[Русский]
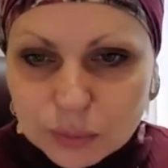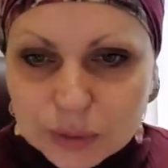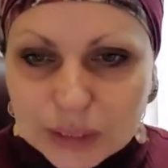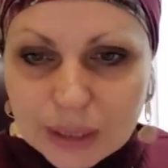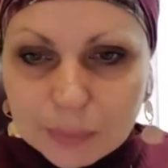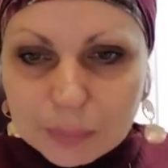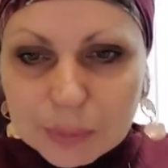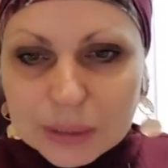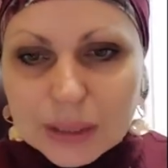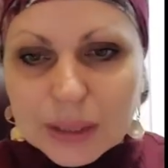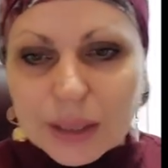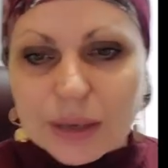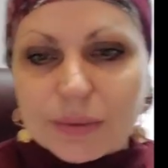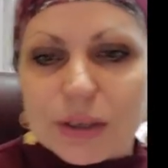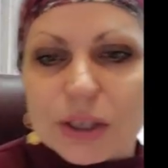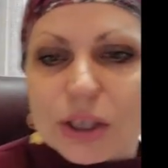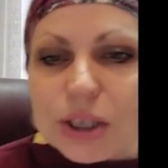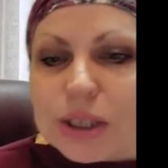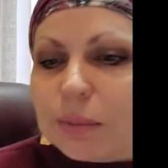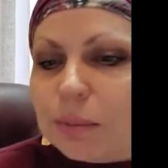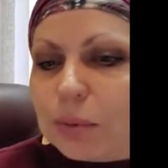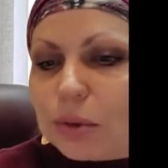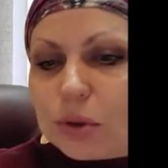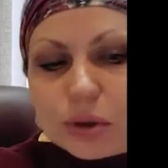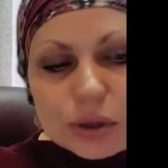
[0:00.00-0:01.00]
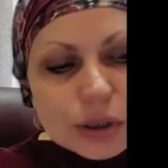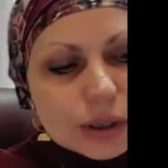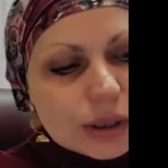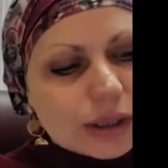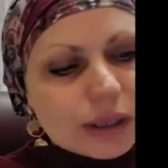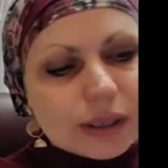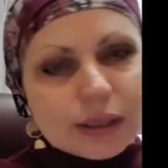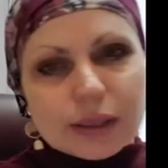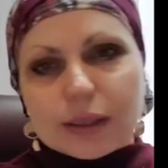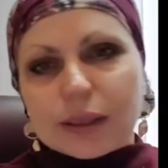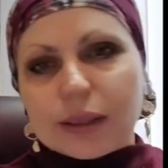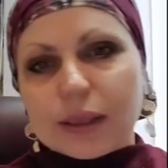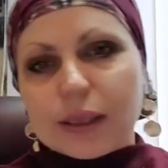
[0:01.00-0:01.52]
я поняла ваш запрос,
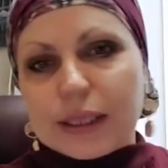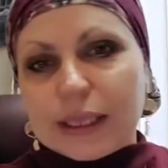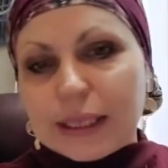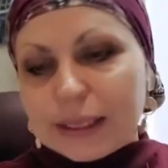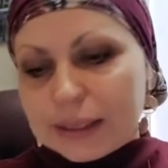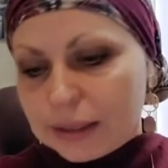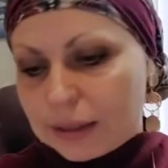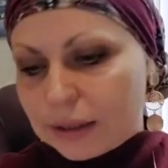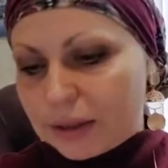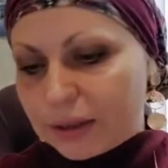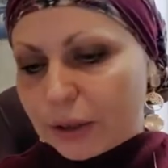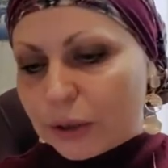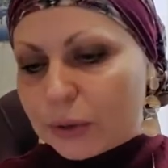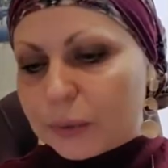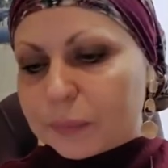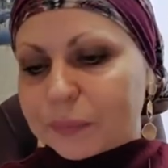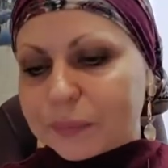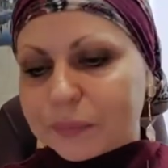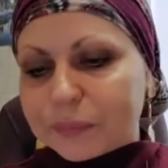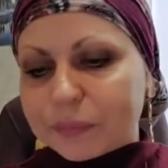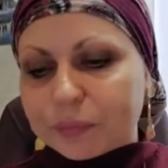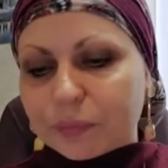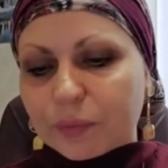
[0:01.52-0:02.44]
а, я сделаю